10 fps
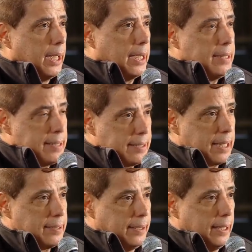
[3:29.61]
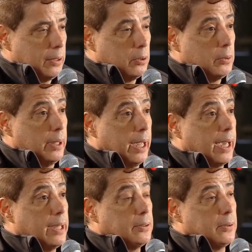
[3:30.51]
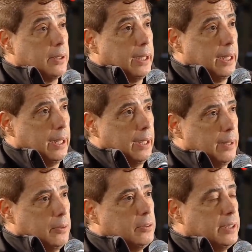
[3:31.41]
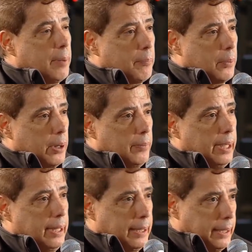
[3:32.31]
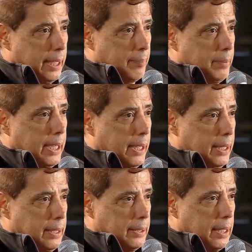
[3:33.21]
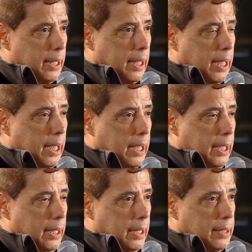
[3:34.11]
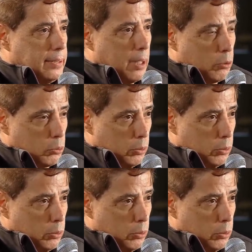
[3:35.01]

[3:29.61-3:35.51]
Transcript: qué se está haciendo en caso de que no se apruebe el TECMEC en, en Estados